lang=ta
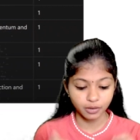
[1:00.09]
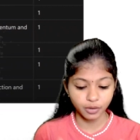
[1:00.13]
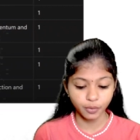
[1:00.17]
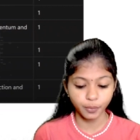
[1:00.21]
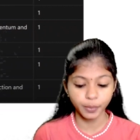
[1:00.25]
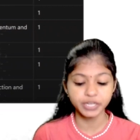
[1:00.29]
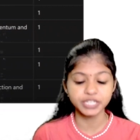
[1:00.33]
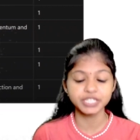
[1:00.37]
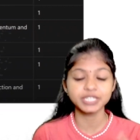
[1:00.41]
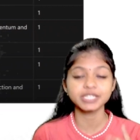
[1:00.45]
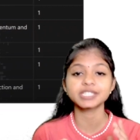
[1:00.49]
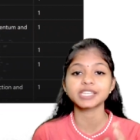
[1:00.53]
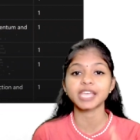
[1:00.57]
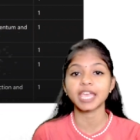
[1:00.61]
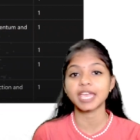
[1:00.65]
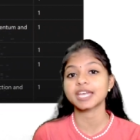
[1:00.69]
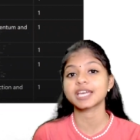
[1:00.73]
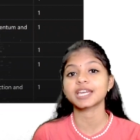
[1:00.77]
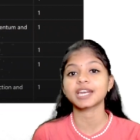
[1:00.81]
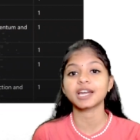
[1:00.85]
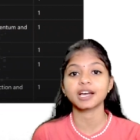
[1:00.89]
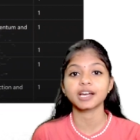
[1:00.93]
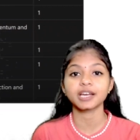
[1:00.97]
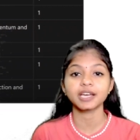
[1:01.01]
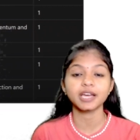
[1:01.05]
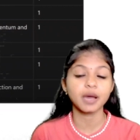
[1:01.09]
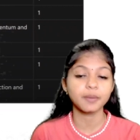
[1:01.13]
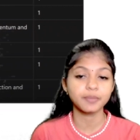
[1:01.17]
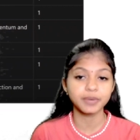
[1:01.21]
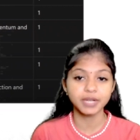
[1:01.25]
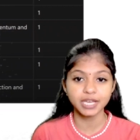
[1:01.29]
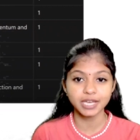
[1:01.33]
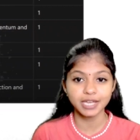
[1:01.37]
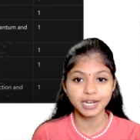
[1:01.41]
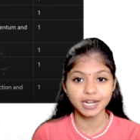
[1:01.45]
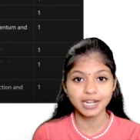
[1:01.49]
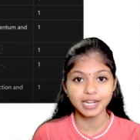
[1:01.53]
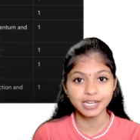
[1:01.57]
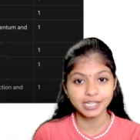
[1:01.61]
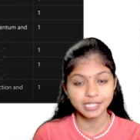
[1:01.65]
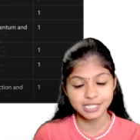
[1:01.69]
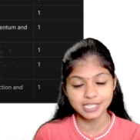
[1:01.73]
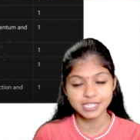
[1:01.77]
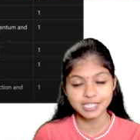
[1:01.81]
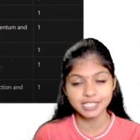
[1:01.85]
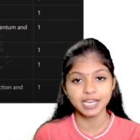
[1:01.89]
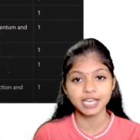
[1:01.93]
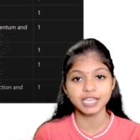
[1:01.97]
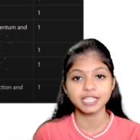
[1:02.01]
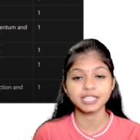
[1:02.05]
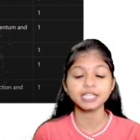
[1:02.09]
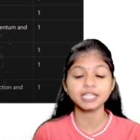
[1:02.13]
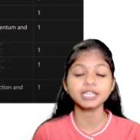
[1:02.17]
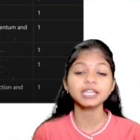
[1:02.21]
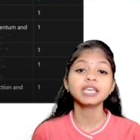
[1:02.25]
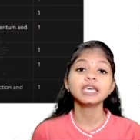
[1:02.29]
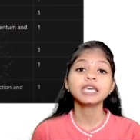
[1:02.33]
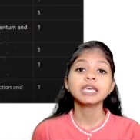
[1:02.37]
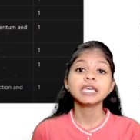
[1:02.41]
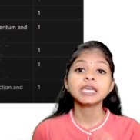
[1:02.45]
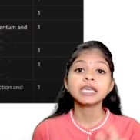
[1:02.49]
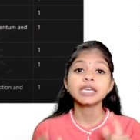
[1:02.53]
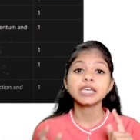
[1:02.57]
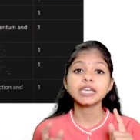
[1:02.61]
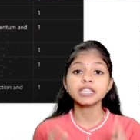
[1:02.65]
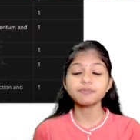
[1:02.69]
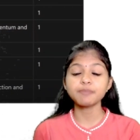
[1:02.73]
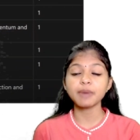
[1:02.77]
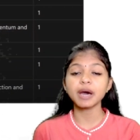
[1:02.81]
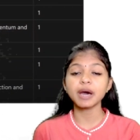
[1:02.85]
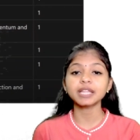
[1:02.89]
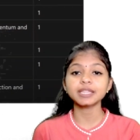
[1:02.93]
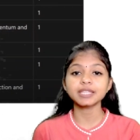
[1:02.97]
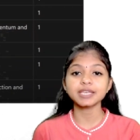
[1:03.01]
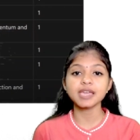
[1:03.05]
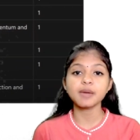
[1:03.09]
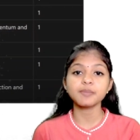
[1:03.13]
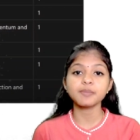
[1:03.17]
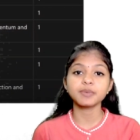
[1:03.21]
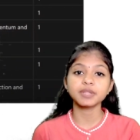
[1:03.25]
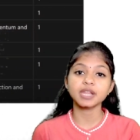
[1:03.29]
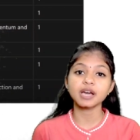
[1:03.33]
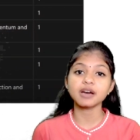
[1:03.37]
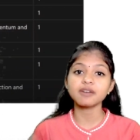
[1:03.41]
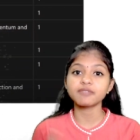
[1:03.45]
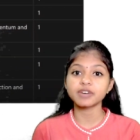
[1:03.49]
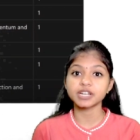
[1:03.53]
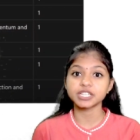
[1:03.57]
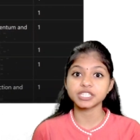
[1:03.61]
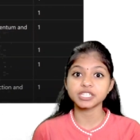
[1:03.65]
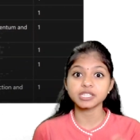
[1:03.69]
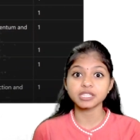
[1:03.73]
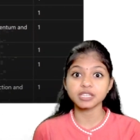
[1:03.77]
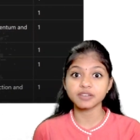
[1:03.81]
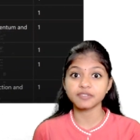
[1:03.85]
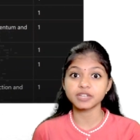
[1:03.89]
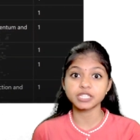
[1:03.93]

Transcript: கொஷின்ஸ் கேட்குறாங்க அப்படிங்கிற லிஸ்ட் தான் இது இது பார்த்தீங்க அப்படின்னா வருஷத்துக்கு